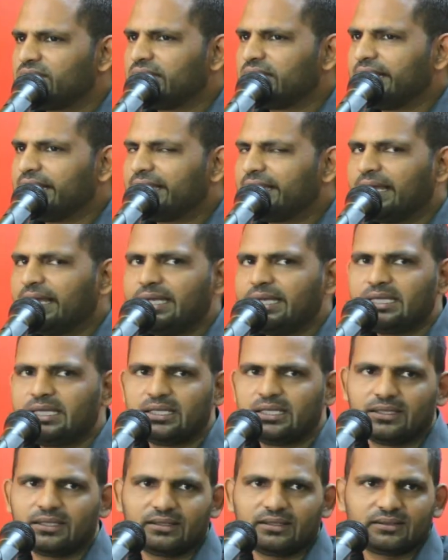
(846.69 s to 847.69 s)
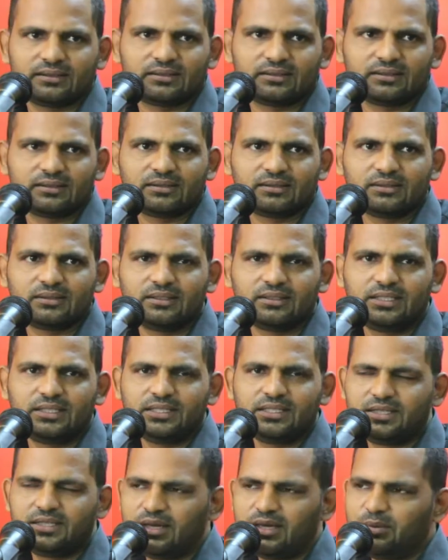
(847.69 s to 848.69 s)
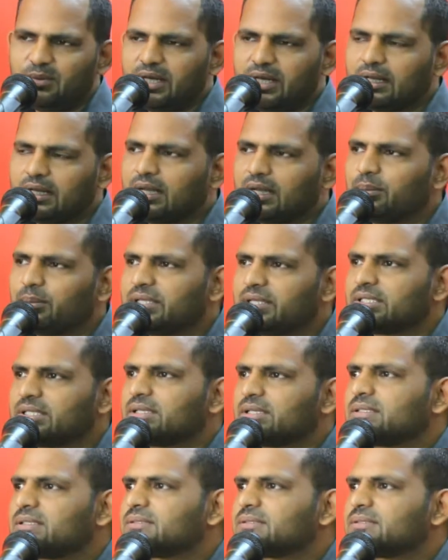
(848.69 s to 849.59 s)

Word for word: देखा ही नहीं कि ये मेरे काम आ जाए